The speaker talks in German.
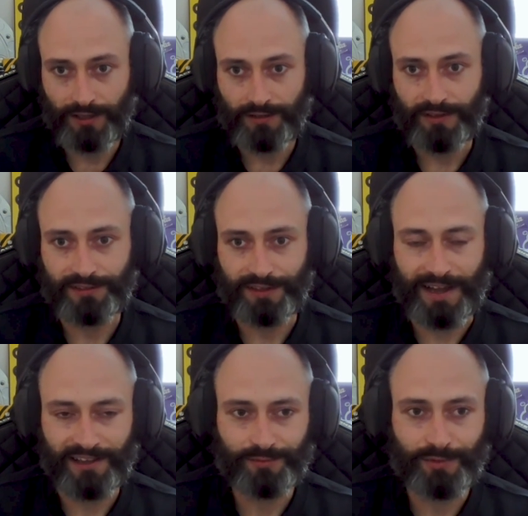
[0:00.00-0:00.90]
was
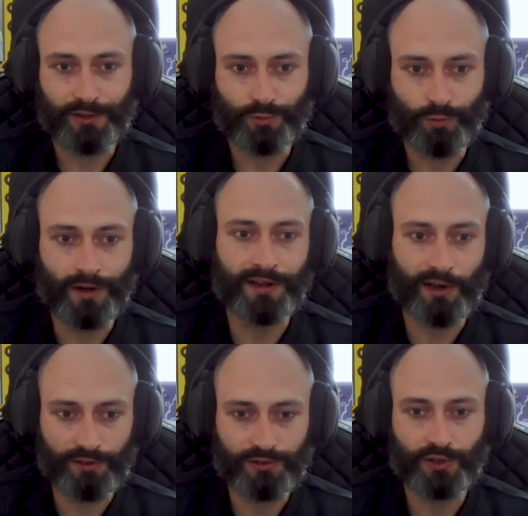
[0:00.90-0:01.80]
erstmal nur ein
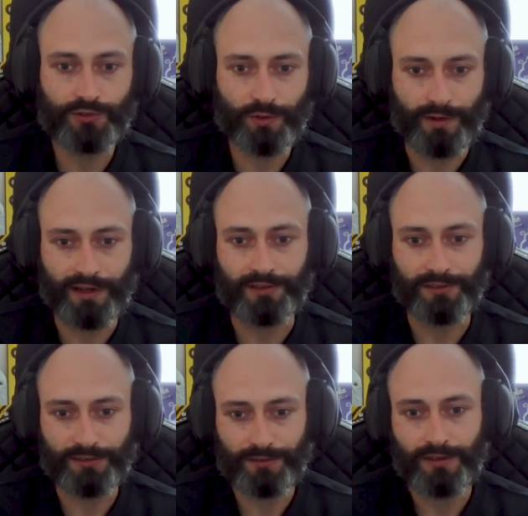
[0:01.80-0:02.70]
Austauschformat ist.